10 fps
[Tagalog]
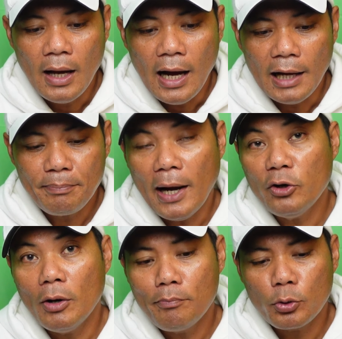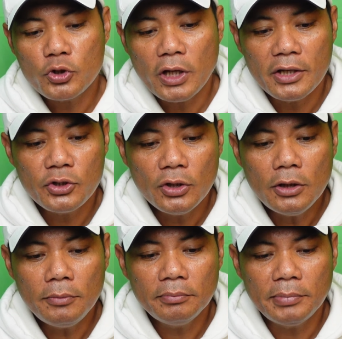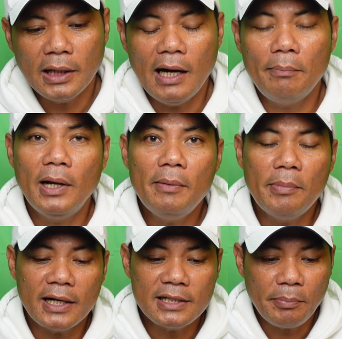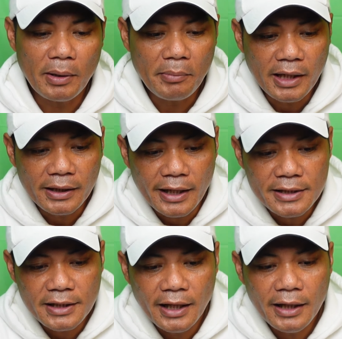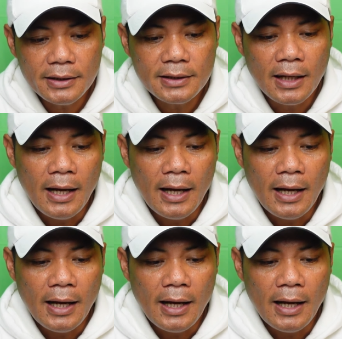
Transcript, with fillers: at paano ang proseso pag-apply a para sa permanent residence,